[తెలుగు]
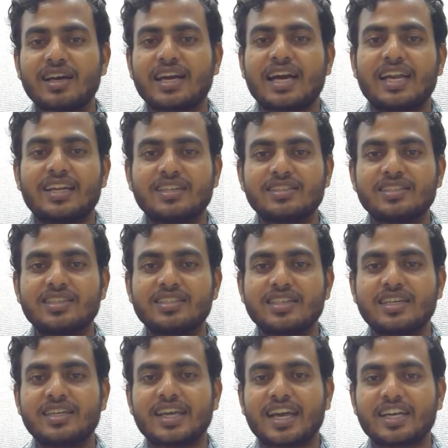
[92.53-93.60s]
కలెక్ట్ చేసే
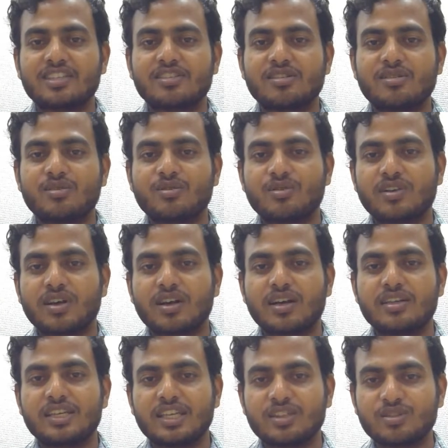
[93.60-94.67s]
ట్యాక్స్లో కూడా
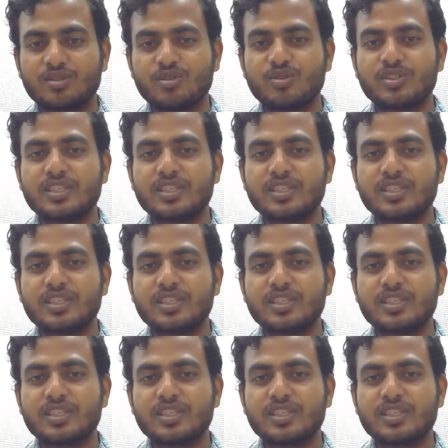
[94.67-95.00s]
ఎంతో